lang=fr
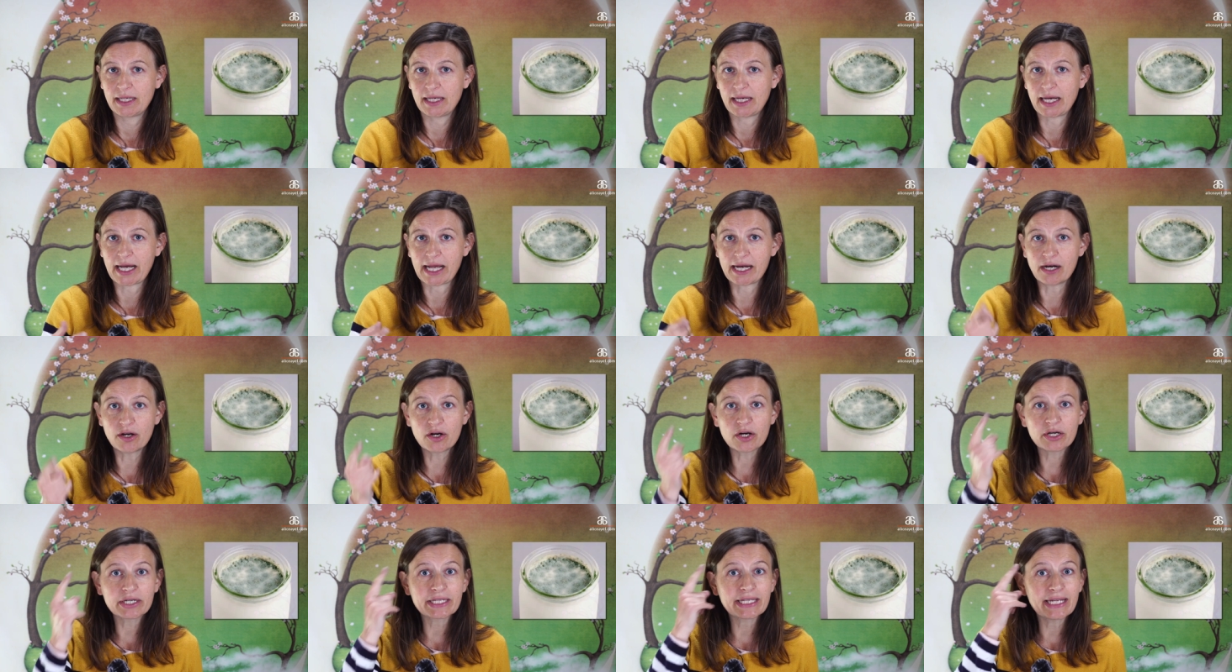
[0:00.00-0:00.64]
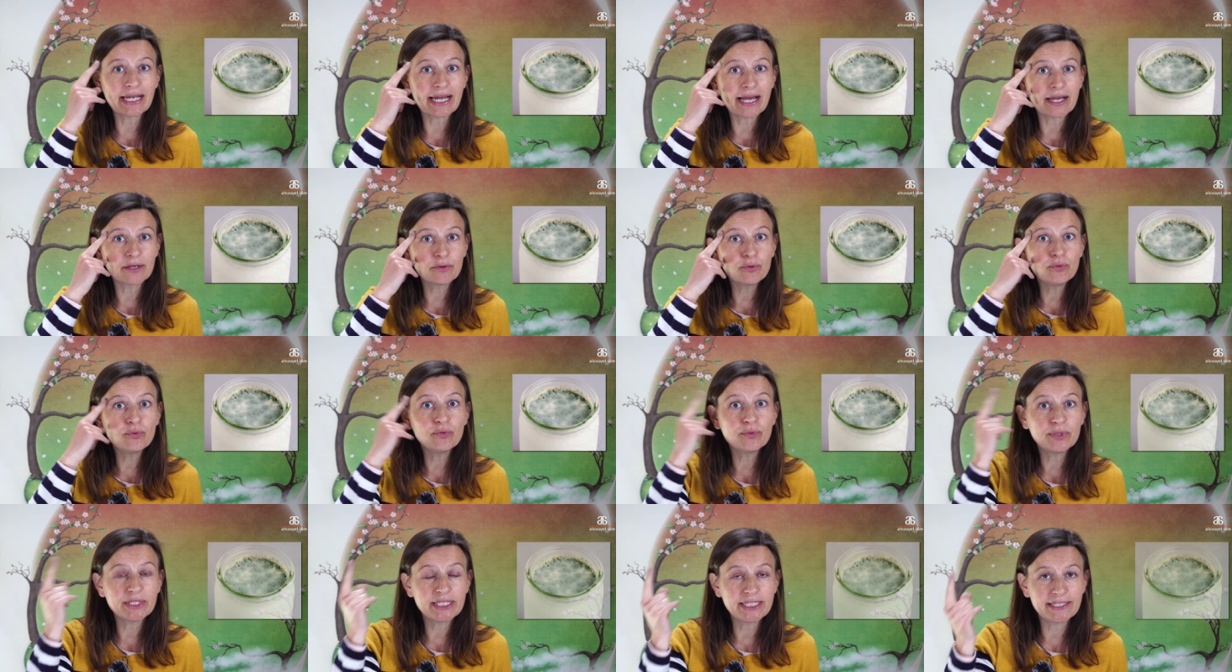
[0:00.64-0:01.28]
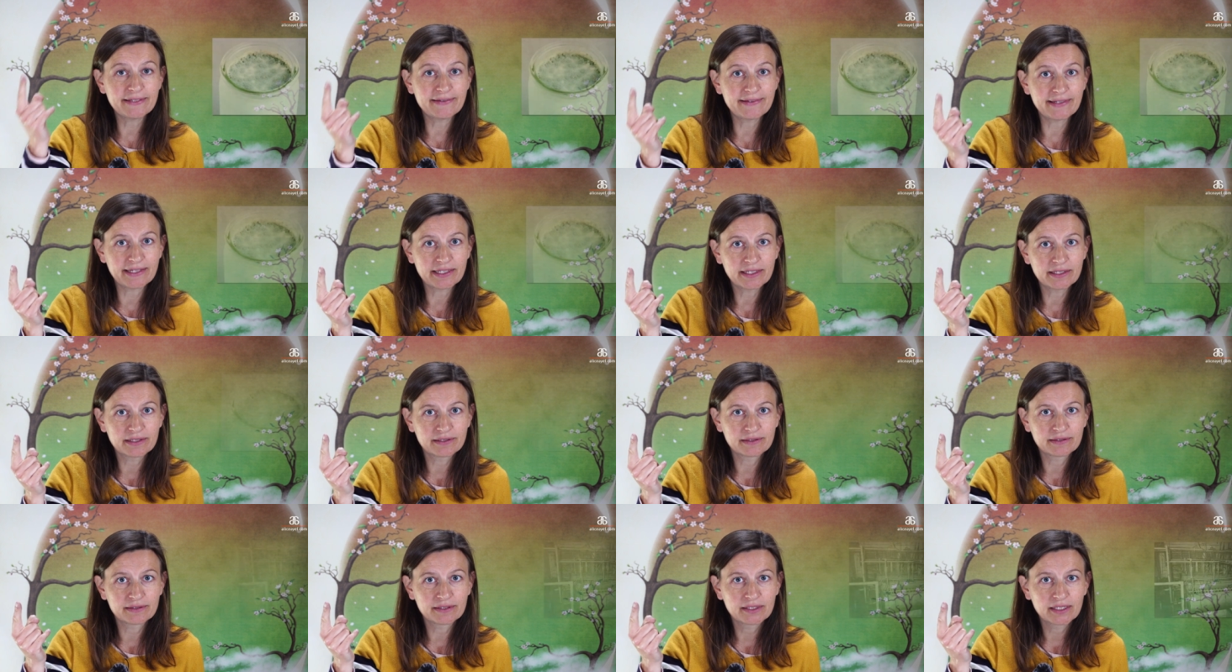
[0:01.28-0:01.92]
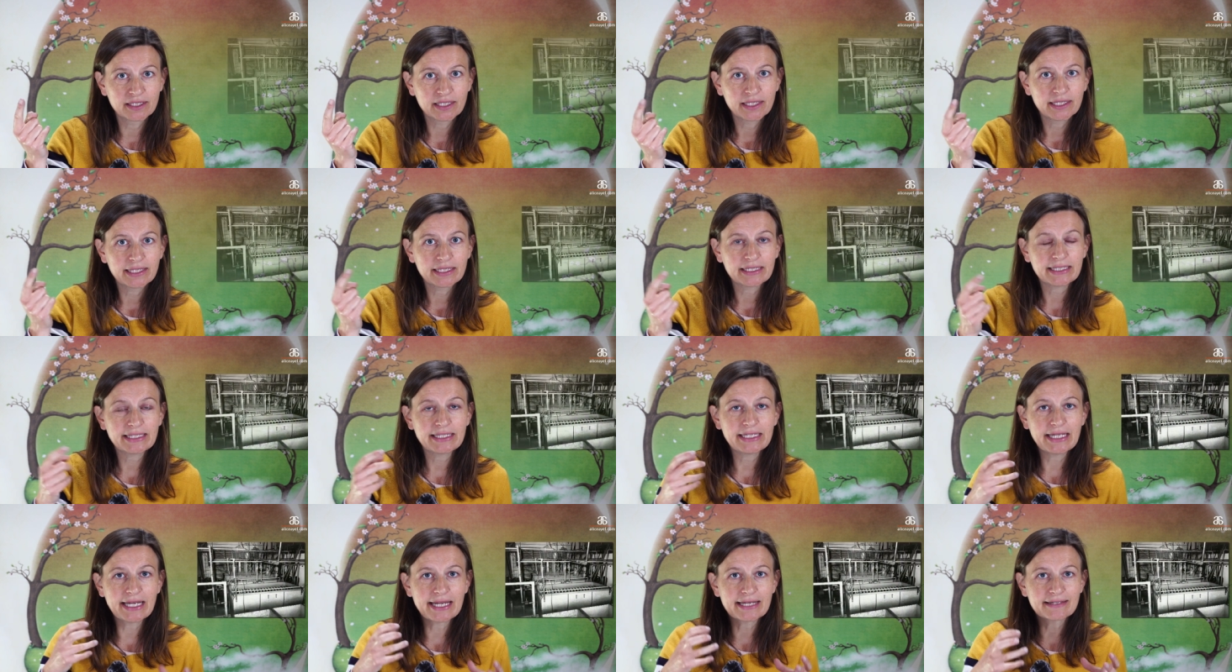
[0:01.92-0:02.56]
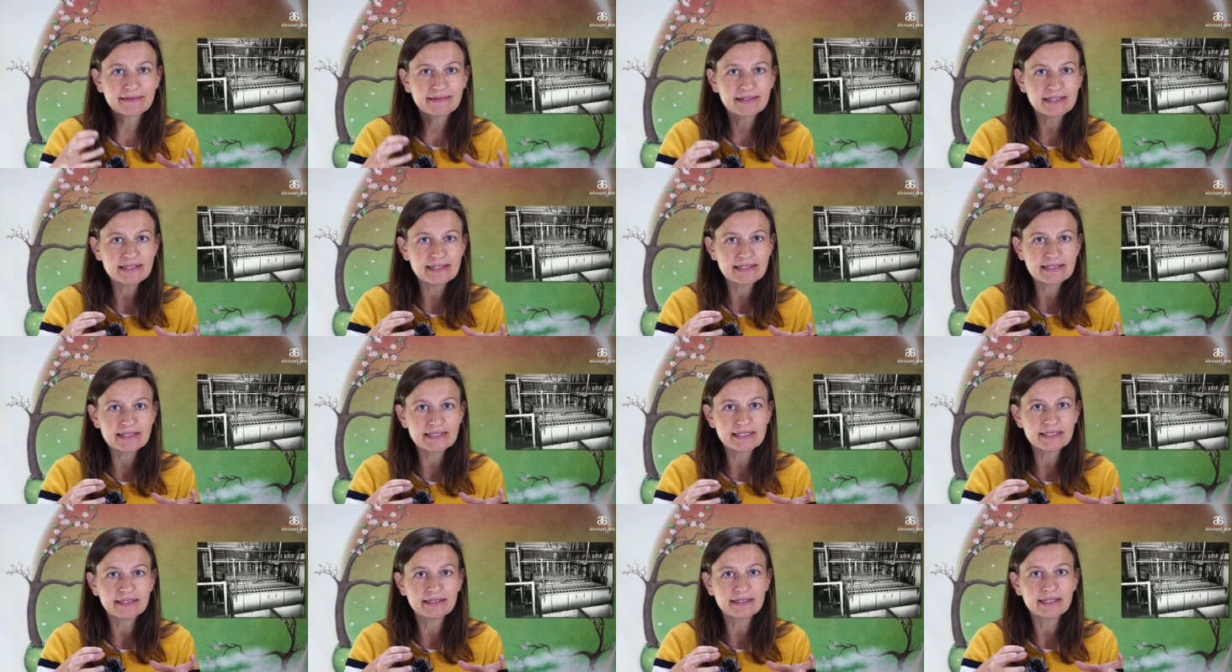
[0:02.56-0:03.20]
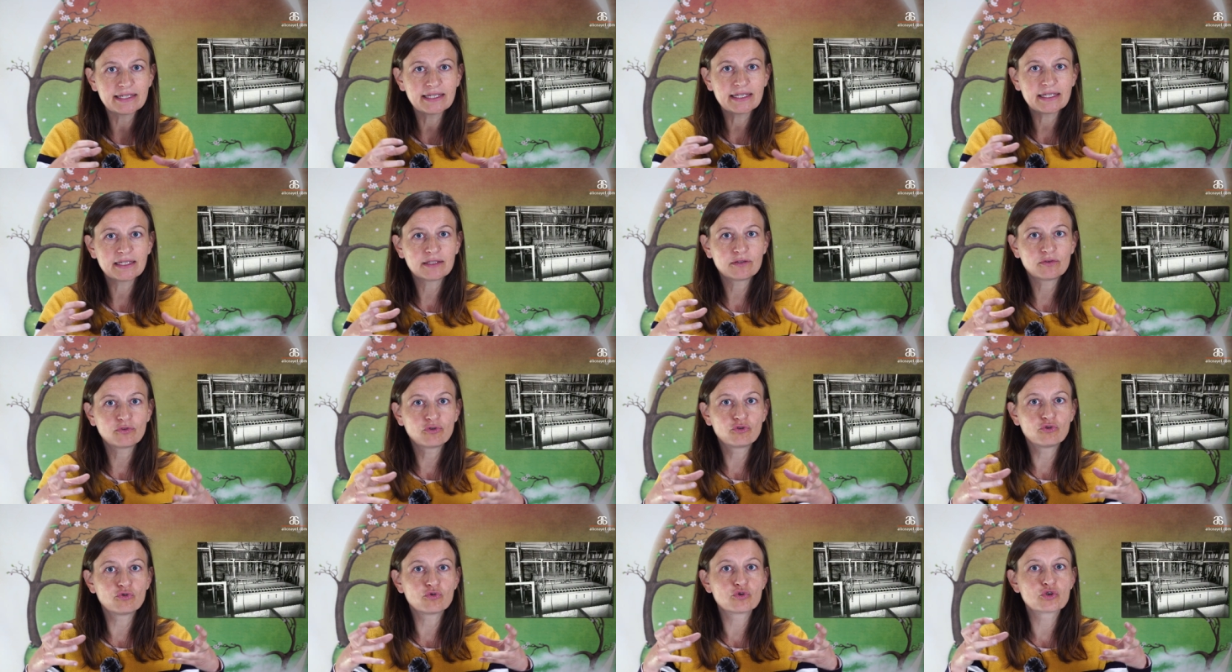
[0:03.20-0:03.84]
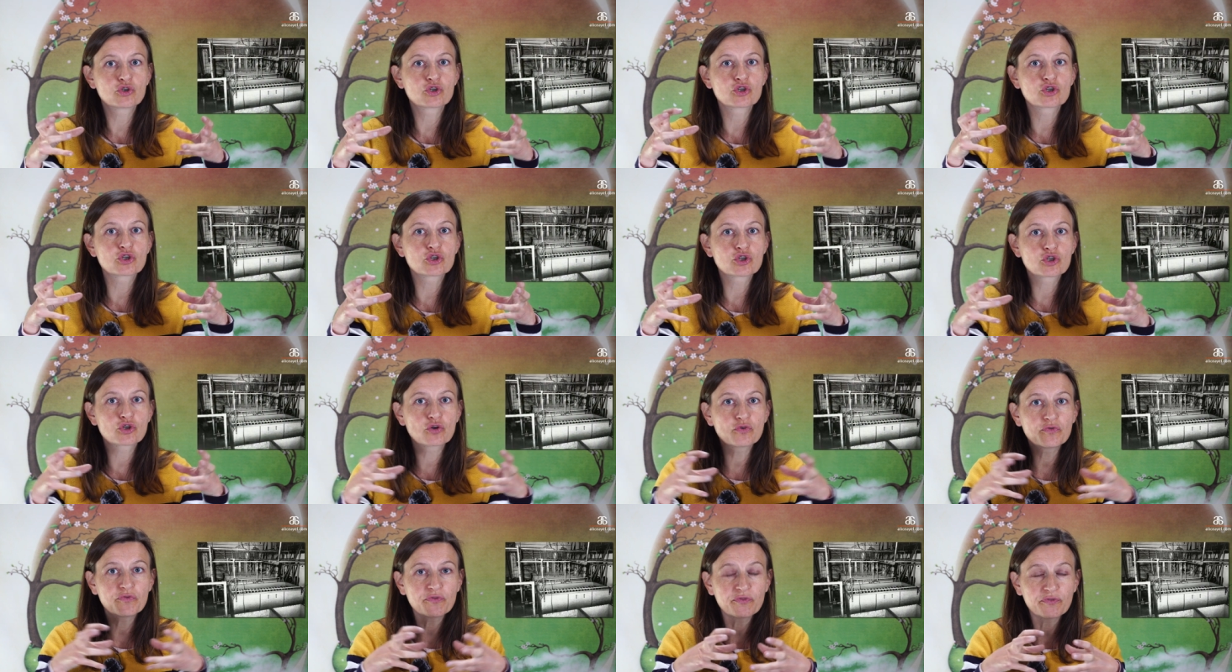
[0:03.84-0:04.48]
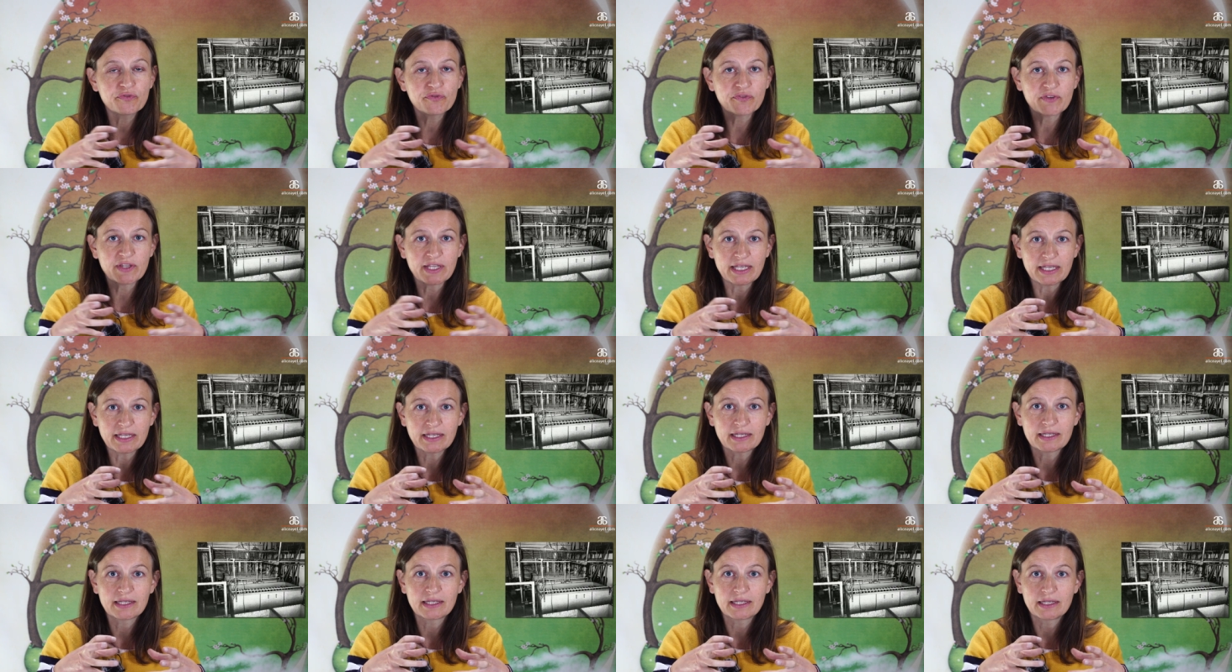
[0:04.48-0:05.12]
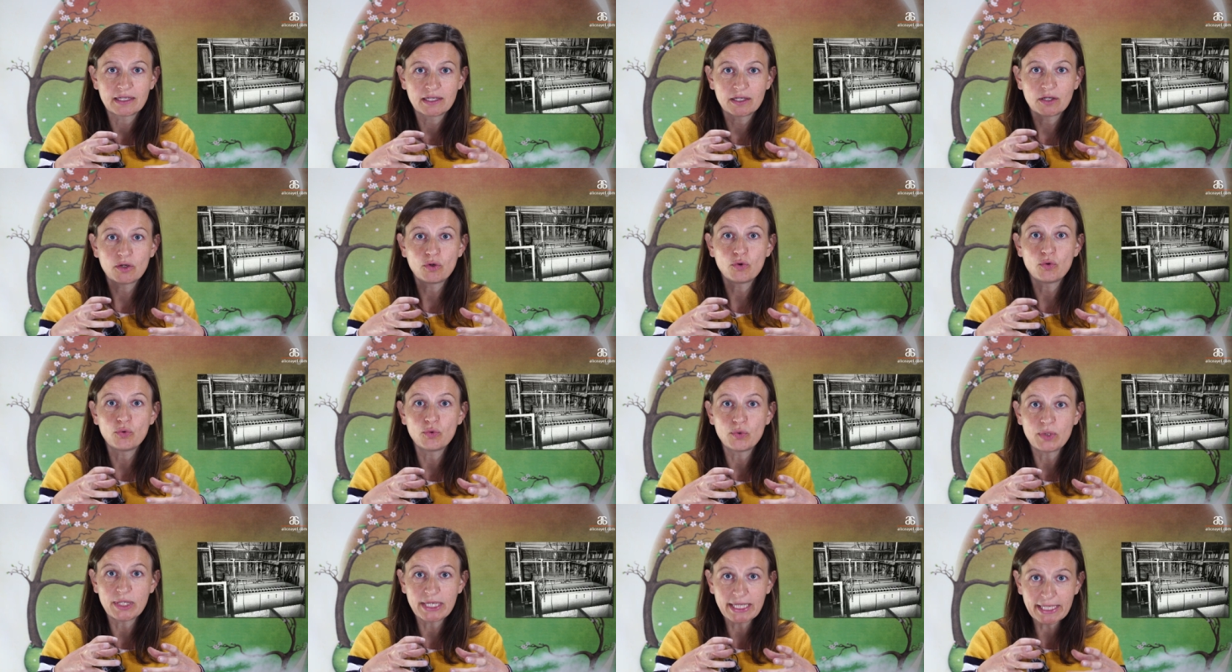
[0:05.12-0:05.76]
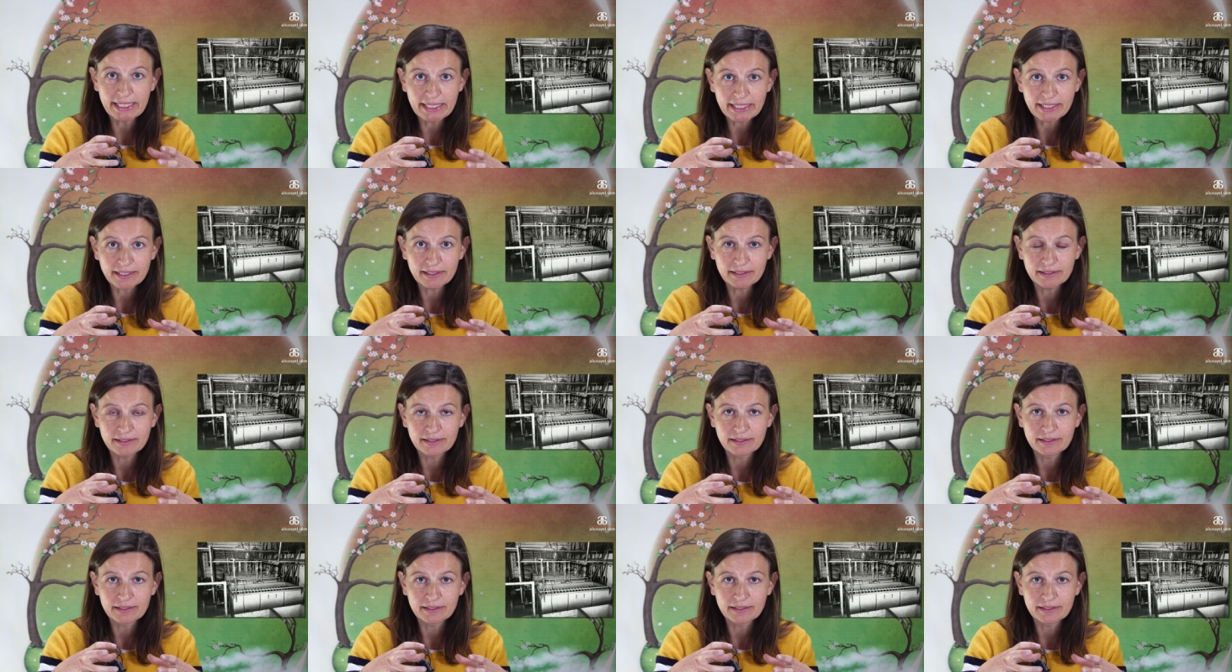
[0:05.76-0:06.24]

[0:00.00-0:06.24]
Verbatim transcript: Alors il a eu une idée. Il a décidé de chauffer le lait